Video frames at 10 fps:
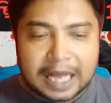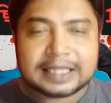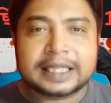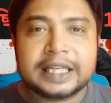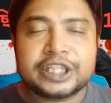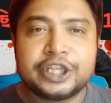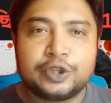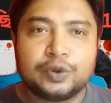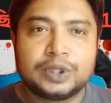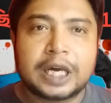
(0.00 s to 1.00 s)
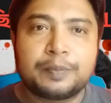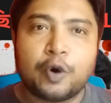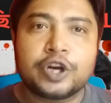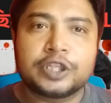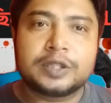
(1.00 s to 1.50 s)
আজকের শিশু যার
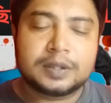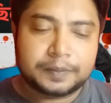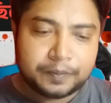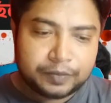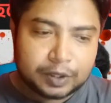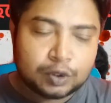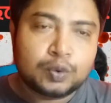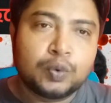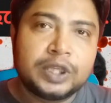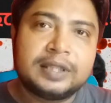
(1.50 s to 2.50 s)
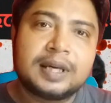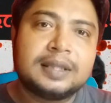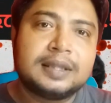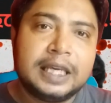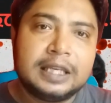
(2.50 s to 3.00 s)
বয়স দুই
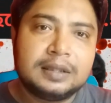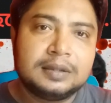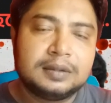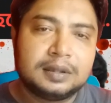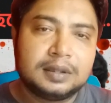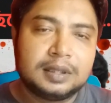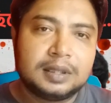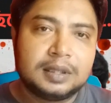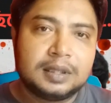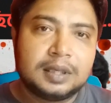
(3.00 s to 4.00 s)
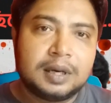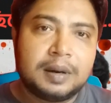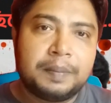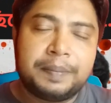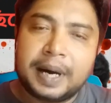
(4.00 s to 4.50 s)
থেকে তিন
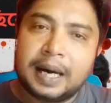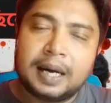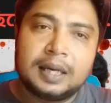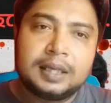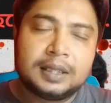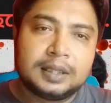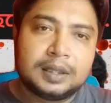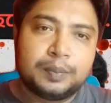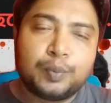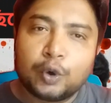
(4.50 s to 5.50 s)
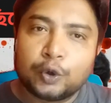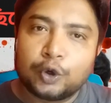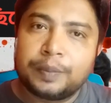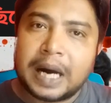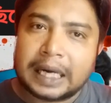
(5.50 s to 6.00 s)
বা
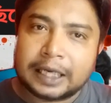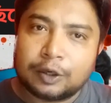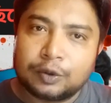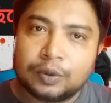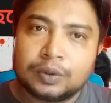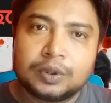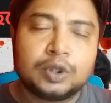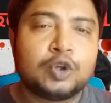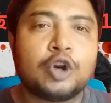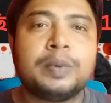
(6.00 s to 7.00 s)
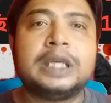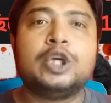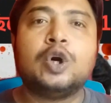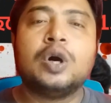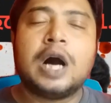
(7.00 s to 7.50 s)
পনেরো বা আঠারো
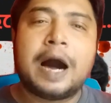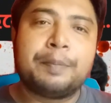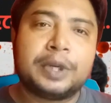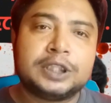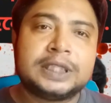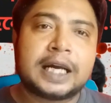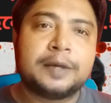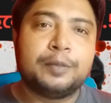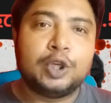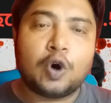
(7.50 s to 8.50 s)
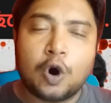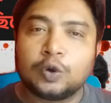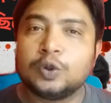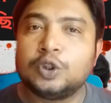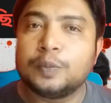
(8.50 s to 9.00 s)
নর্মালি আমরা যাকে বলি
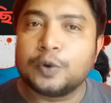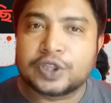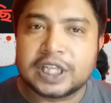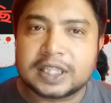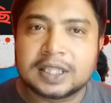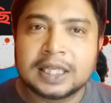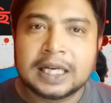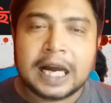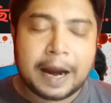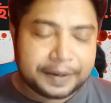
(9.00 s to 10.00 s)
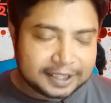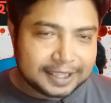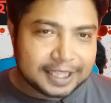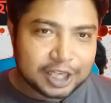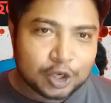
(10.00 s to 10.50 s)
অনূর্ধ্ব পঁচিশ আমাদের
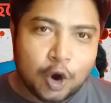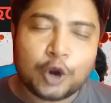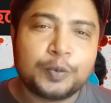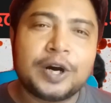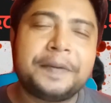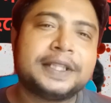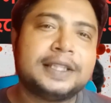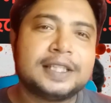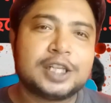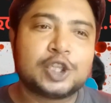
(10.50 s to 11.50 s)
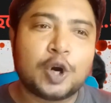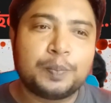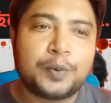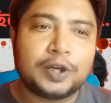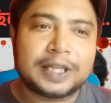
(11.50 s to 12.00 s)
দেশের গর্ব আমাদের দেশের
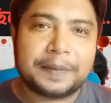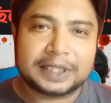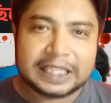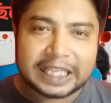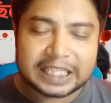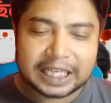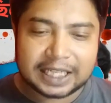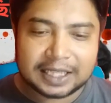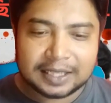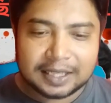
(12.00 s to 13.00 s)
সম্পদ আমাদের দেশের